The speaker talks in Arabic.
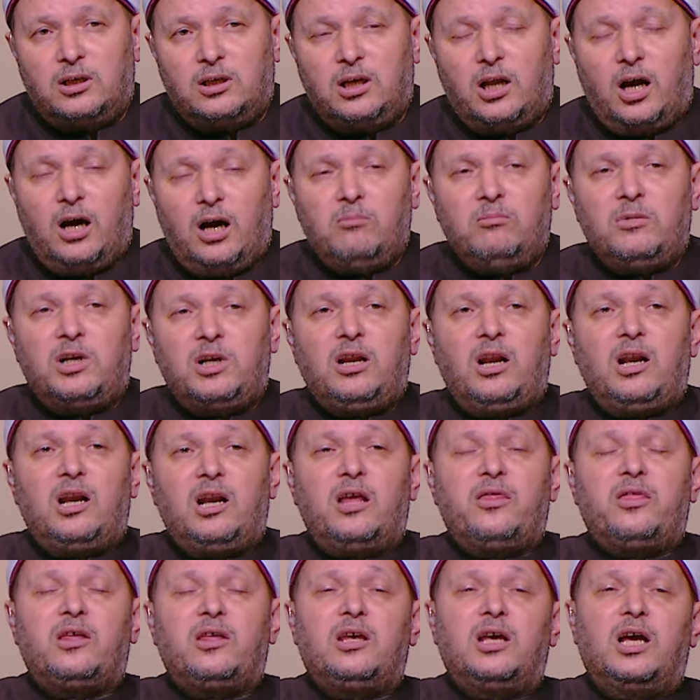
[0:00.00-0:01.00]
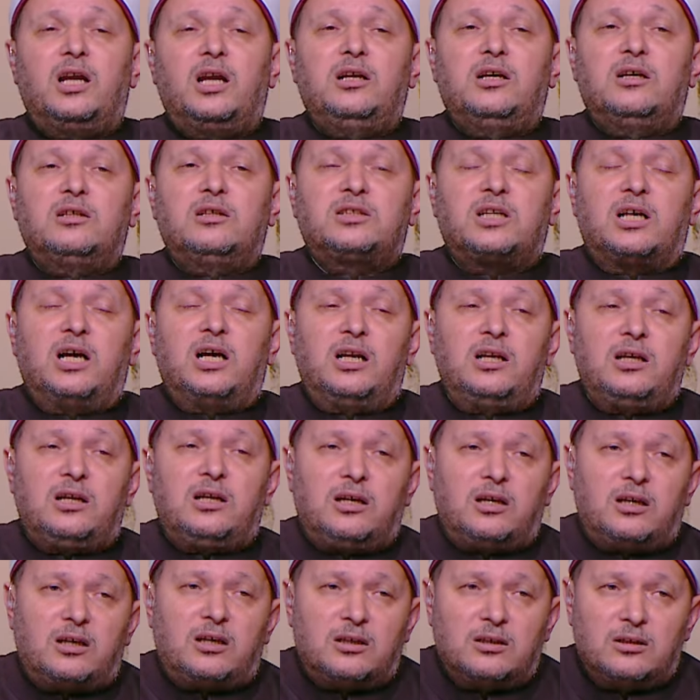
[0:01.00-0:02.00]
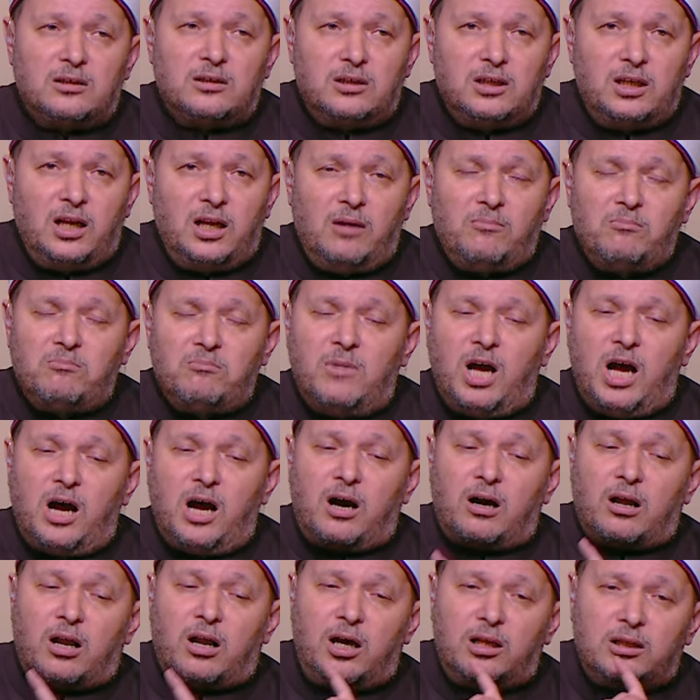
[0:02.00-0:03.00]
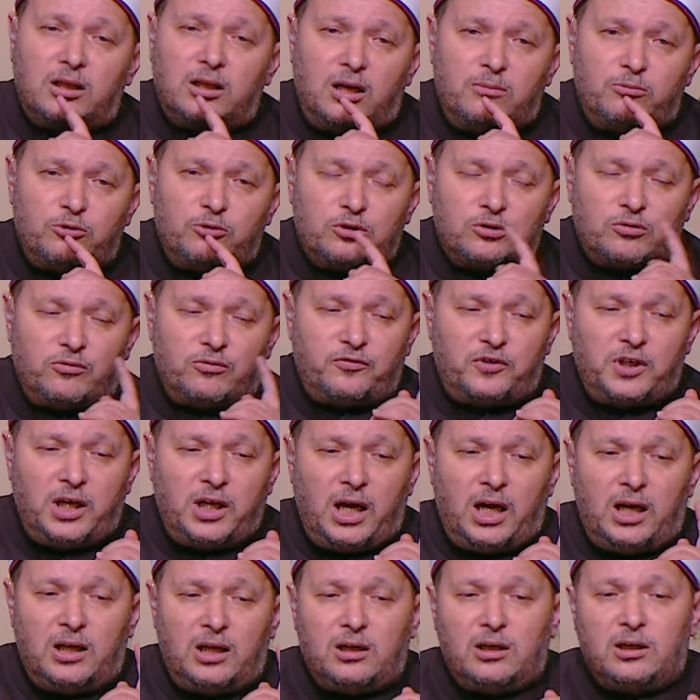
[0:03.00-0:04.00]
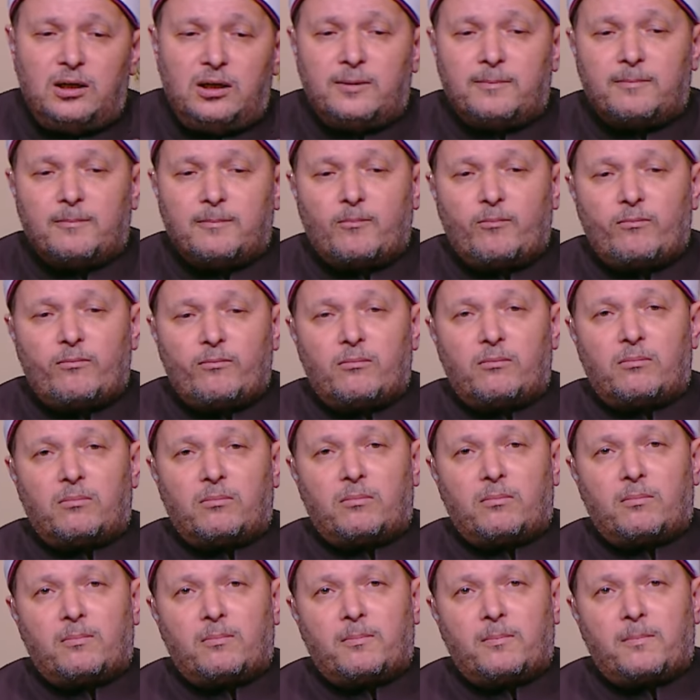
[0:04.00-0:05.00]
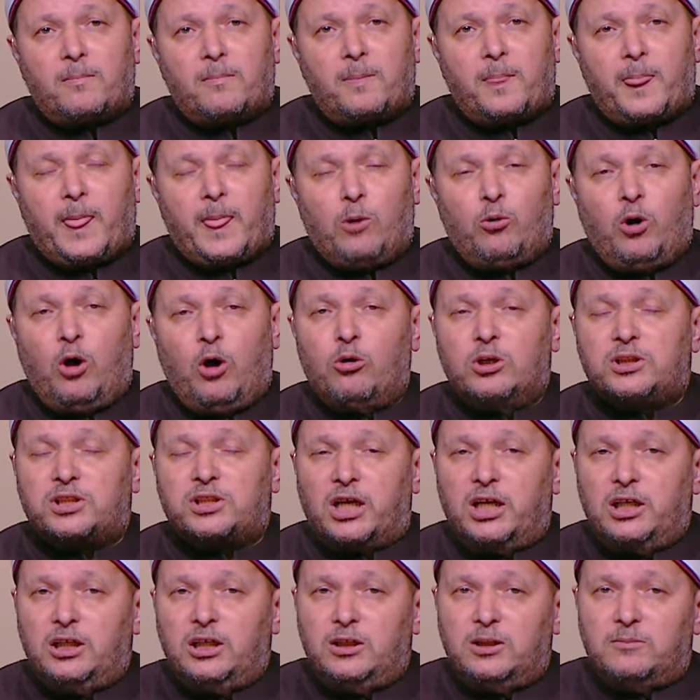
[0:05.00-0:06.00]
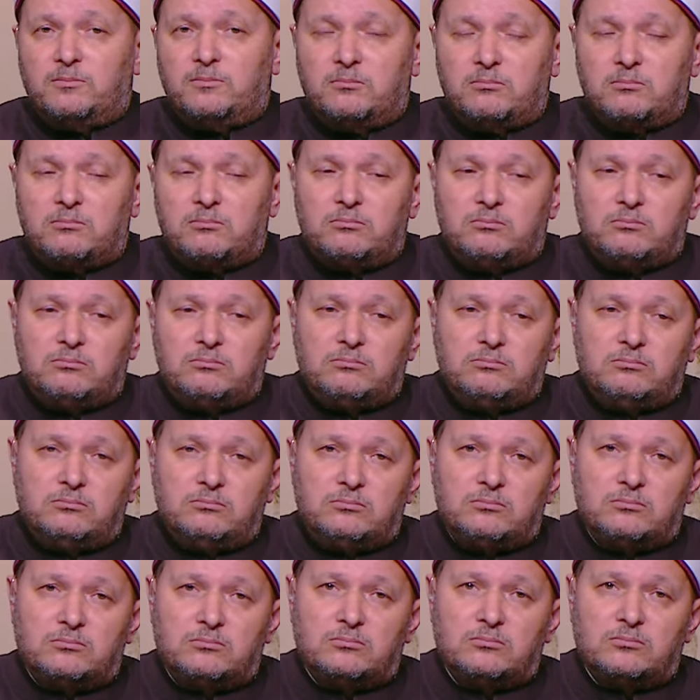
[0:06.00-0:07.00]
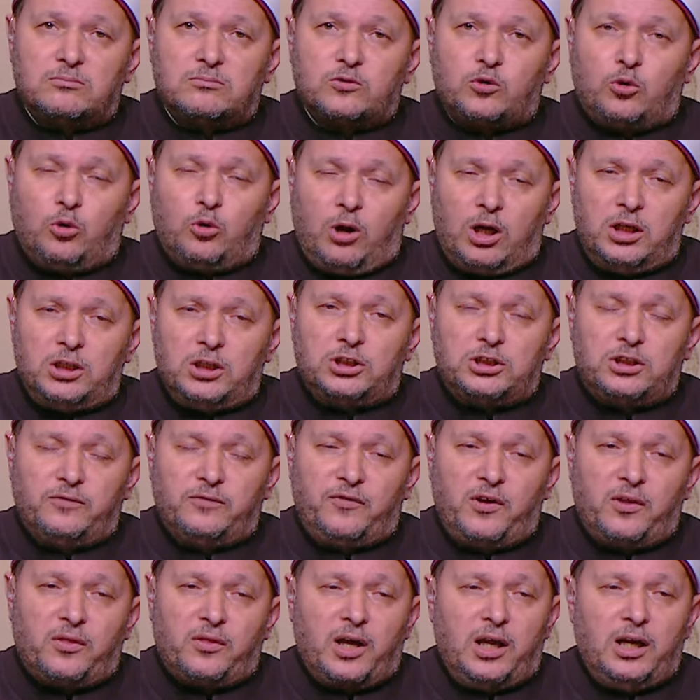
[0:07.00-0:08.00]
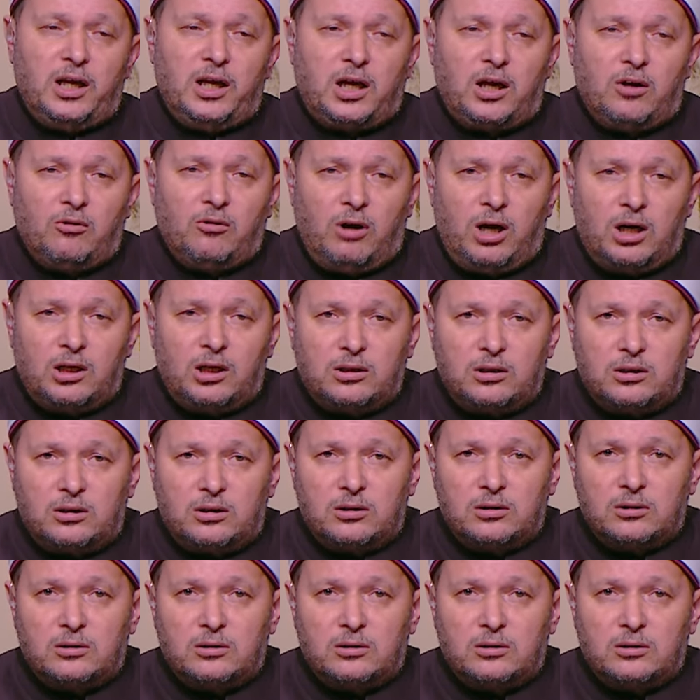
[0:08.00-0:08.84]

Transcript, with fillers: الأمر الذي يلي ذلك لما أراد أبو سفيان وهو زعيم قريش في ذلك الوقت